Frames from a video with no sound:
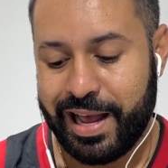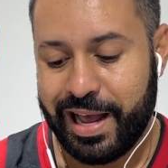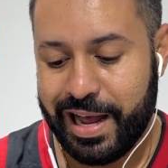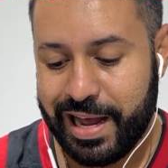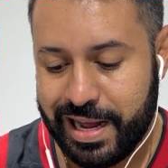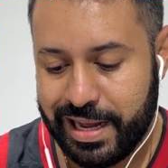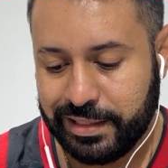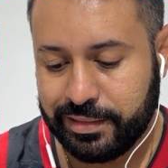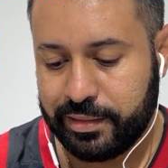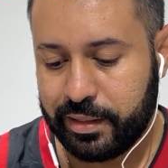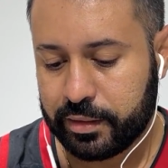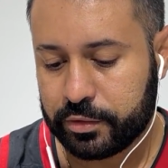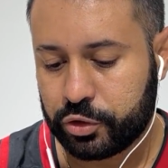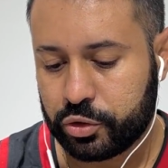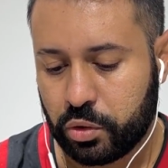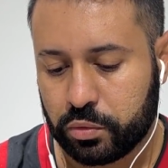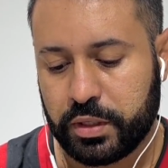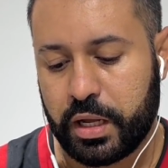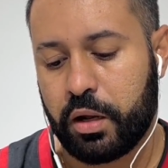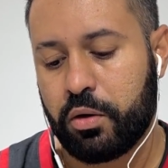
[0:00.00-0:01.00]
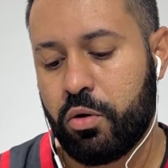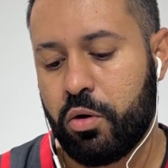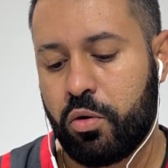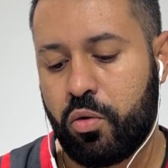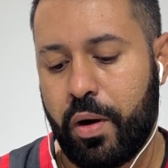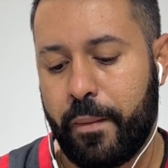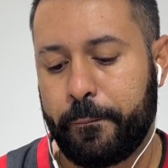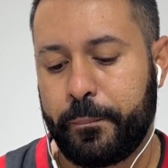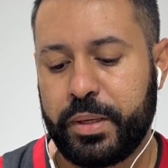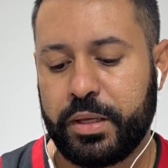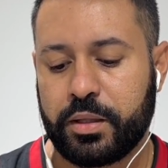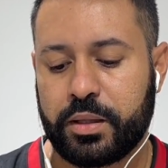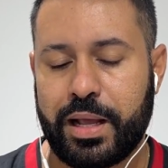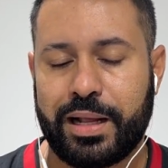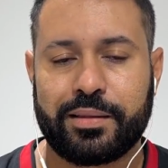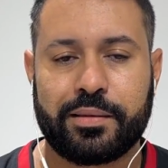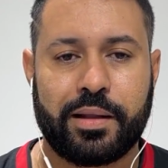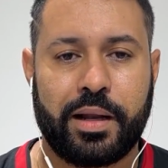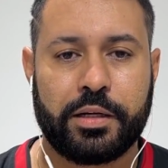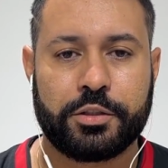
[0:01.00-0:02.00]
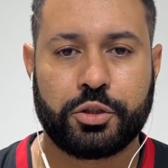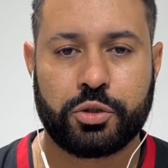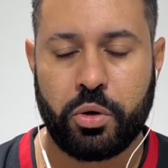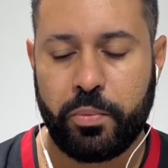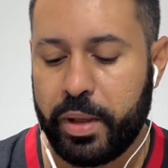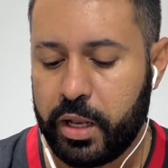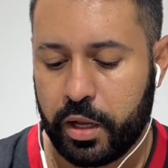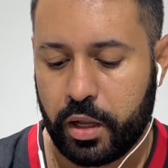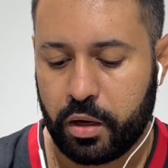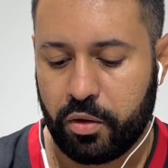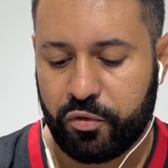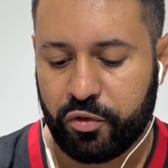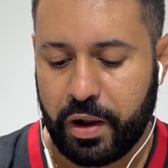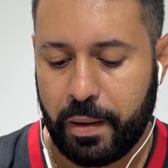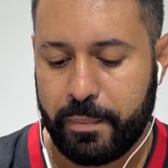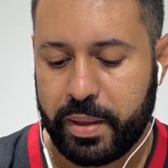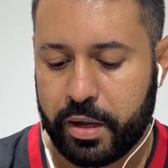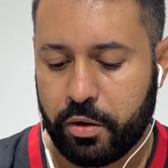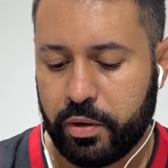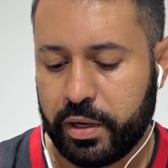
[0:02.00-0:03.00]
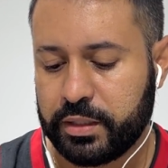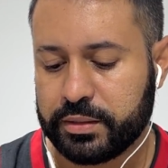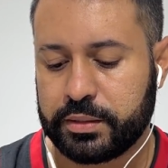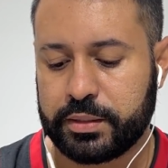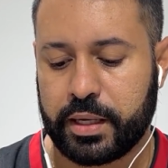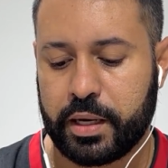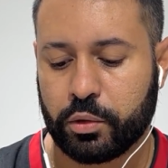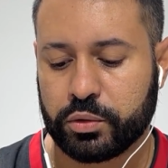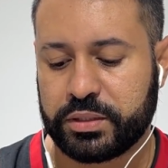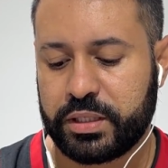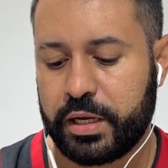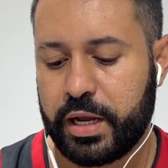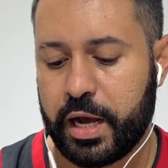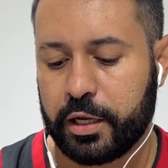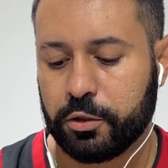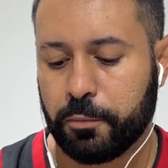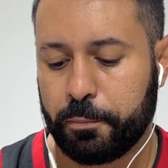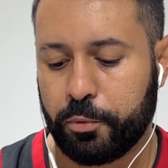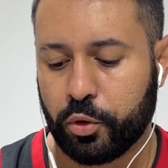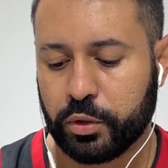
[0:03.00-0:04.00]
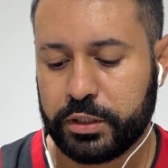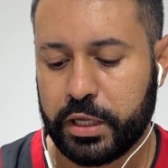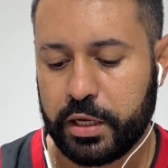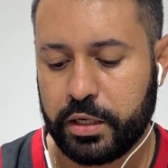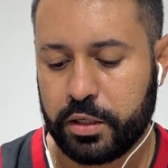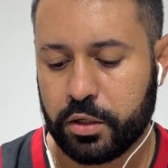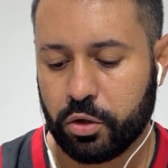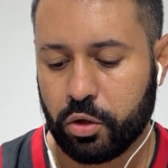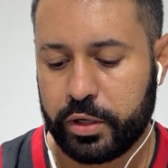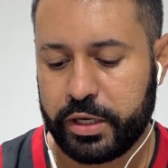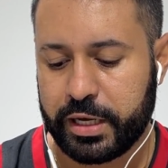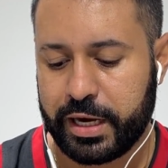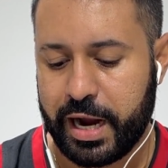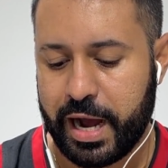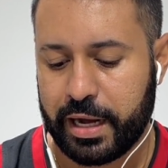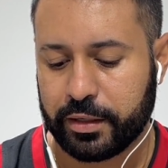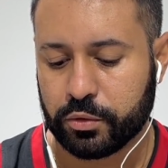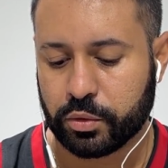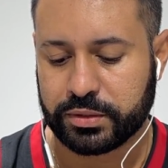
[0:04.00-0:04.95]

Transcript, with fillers: Anderson Daronco apita Atlético Mineiro e Flamengo. Ele será auxiliado por Danilo Ricardo